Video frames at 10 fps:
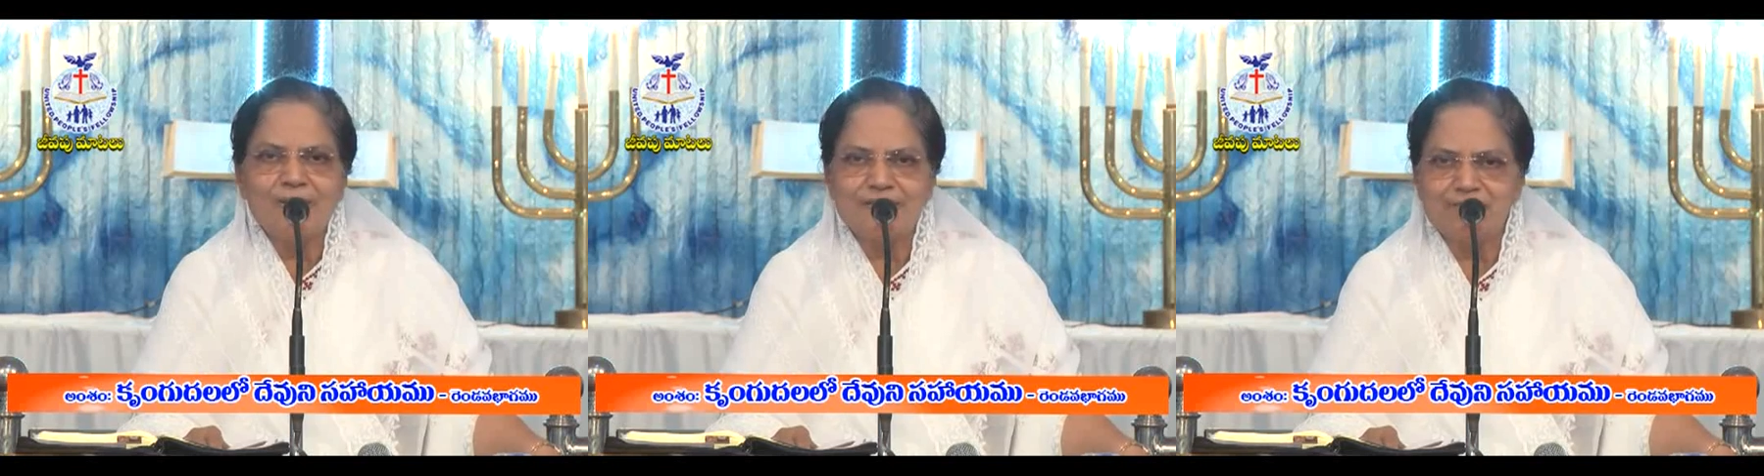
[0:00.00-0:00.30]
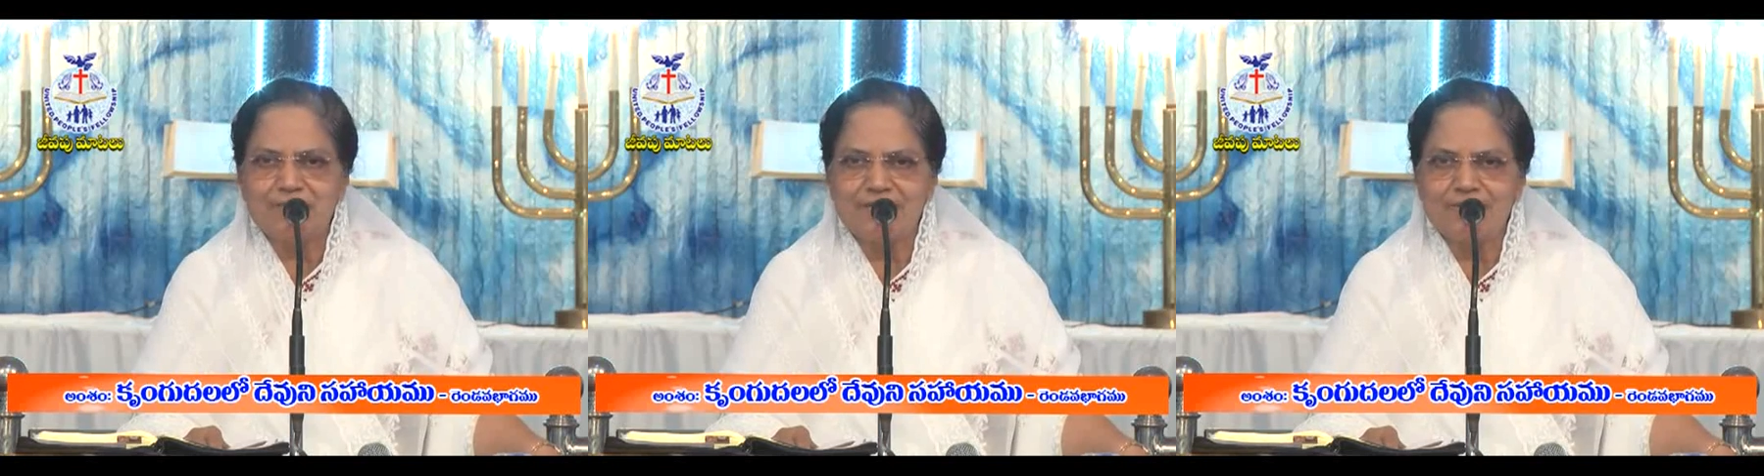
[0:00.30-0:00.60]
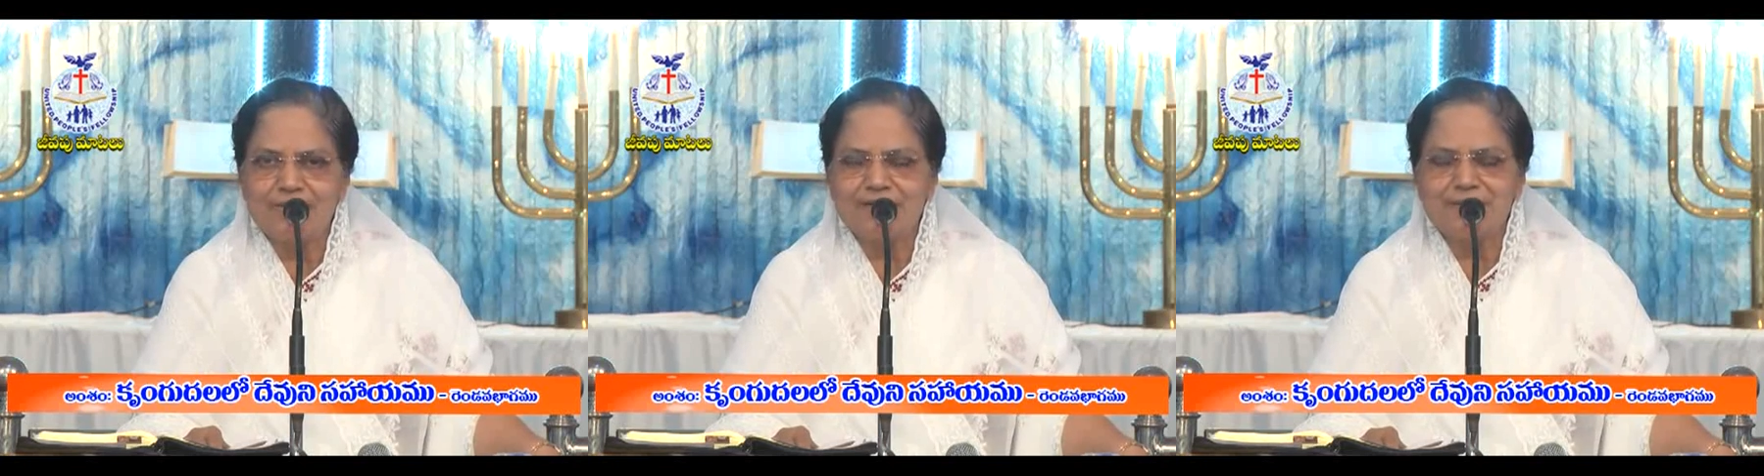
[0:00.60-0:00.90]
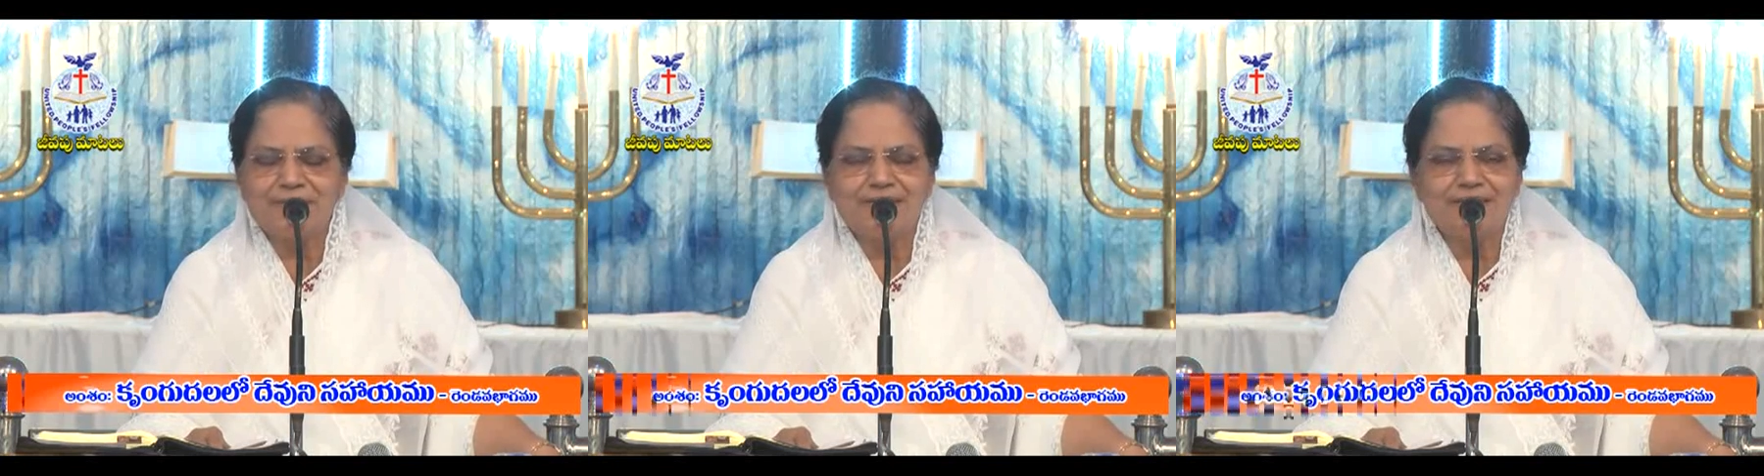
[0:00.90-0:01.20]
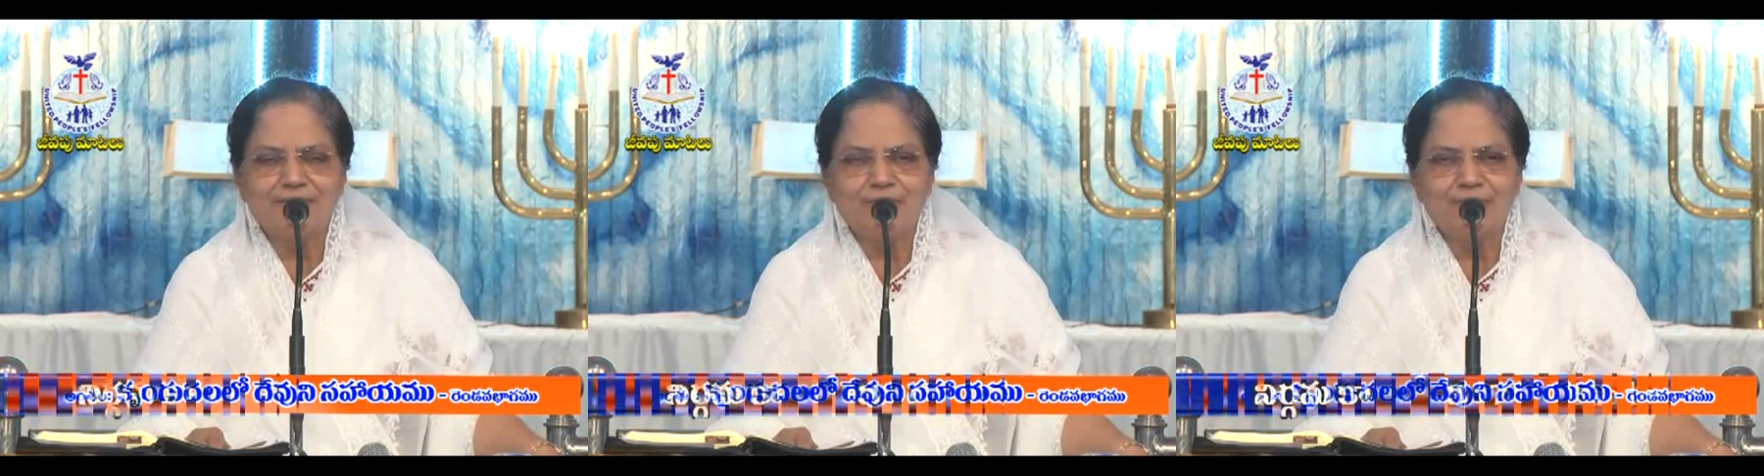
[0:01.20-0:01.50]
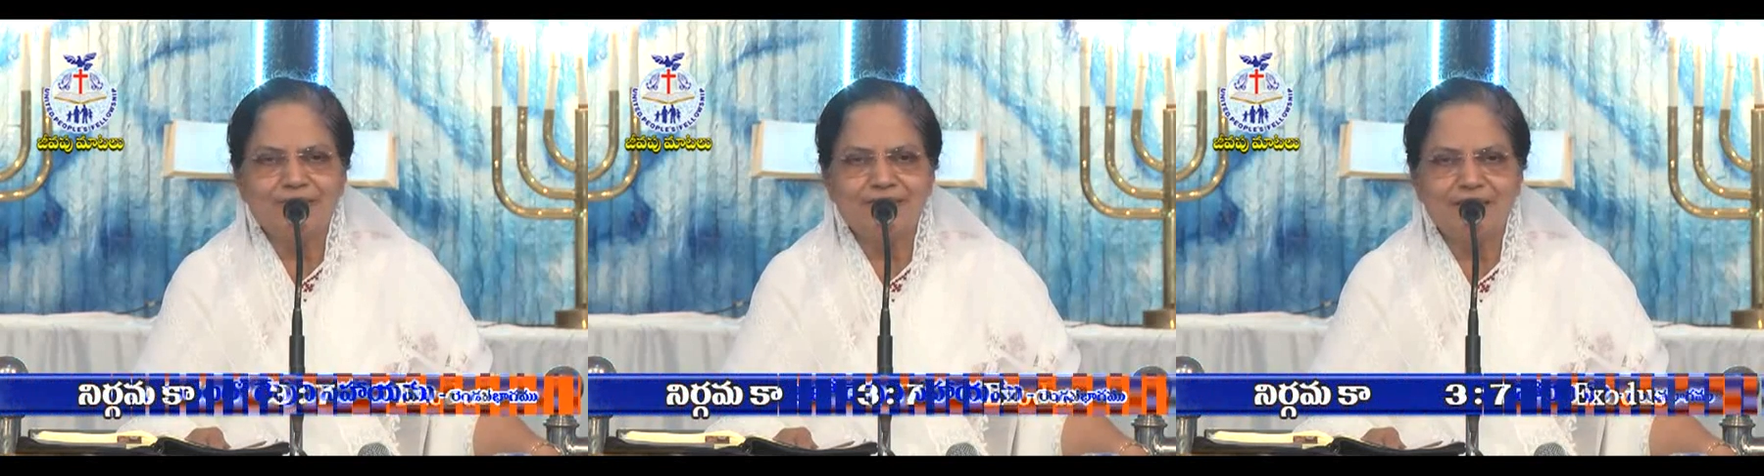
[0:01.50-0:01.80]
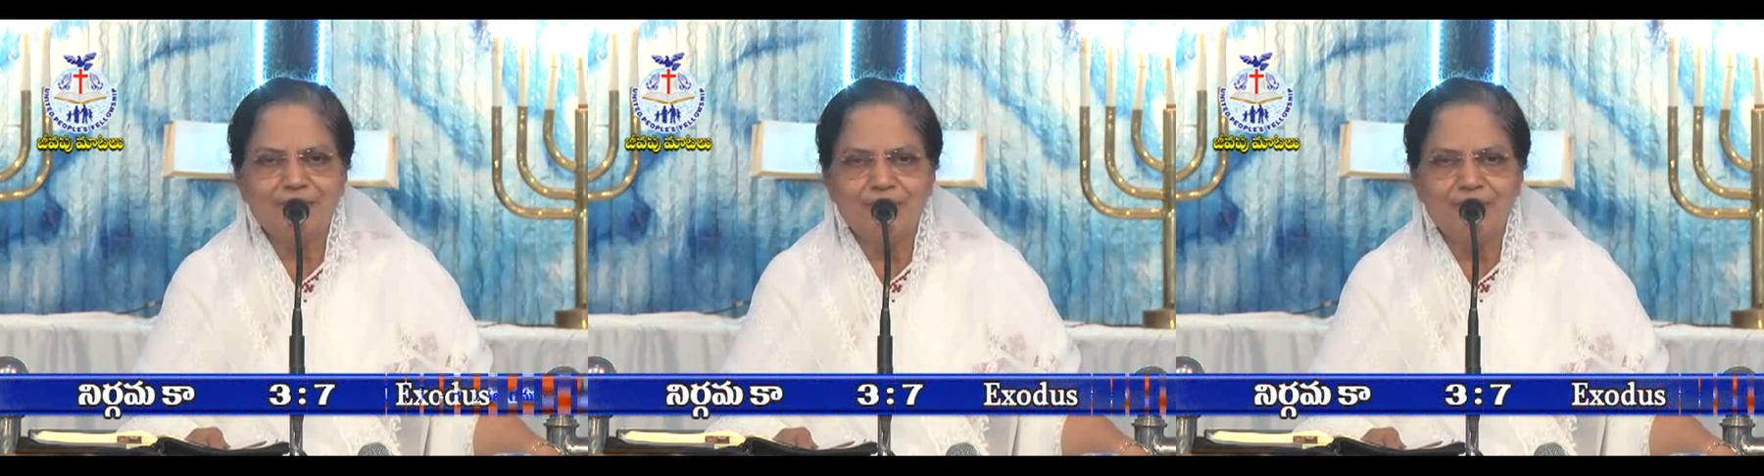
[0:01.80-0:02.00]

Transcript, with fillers: చెప్పినాను నిర్గమకాండ మూడో అధ్యాయం